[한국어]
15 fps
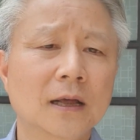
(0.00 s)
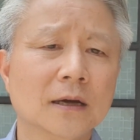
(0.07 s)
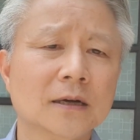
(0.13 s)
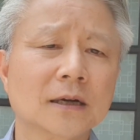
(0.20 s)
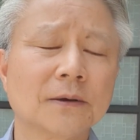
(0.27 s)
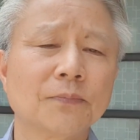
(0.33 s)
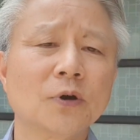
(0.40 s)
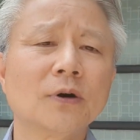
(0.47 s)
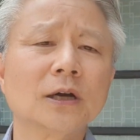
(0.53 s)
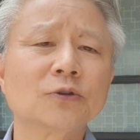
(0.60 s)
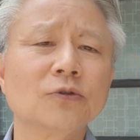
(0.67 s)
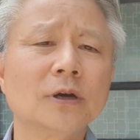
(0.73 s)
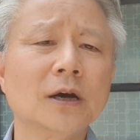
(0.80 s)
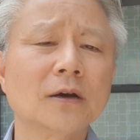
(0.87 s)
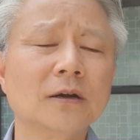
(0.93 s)
그러니까
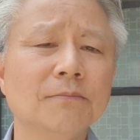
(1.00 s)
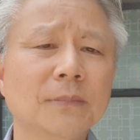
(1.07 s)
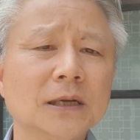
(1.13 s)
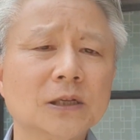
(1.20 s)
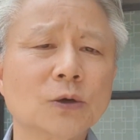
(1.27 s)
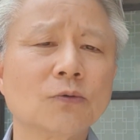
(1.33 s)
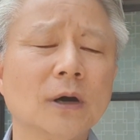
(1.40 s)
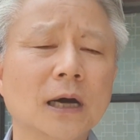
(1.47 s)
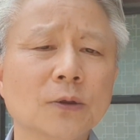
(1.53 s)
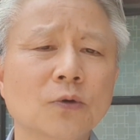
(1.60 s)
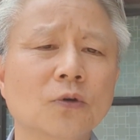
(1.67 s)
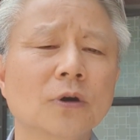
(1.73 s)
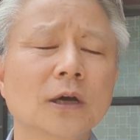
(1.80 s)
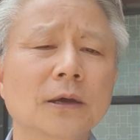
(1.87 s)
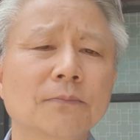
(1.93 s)
평화조약을 맺자고
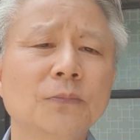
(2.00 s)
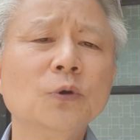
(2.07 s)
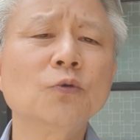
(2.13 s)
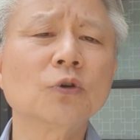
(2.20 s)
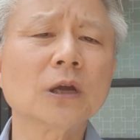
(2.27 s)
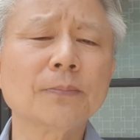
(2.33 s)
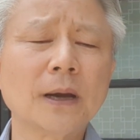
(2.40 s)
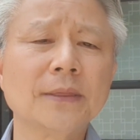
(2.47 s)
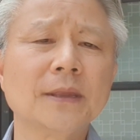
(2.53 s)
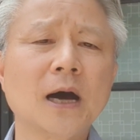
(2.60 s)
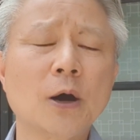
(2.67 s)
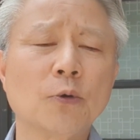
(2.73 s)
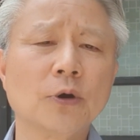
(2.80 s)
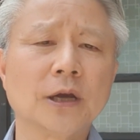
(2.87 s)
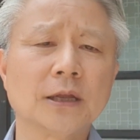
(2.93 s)
하도 미국이
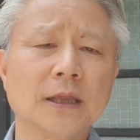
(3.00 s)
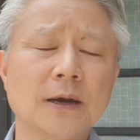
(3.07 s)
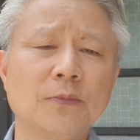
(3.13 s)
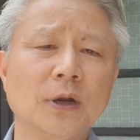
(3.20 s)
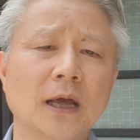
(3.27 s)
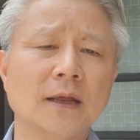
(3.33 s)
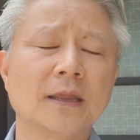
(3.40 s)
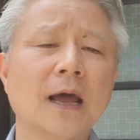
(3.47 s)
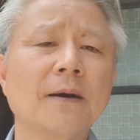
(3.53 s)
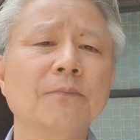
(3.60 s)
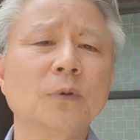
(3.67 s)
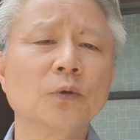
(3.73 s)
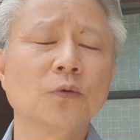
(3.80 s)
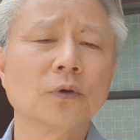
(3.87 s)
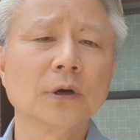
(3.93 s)
반대하고 있기 때문에
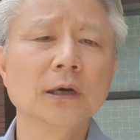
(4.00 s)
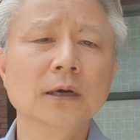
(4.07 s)
대한민국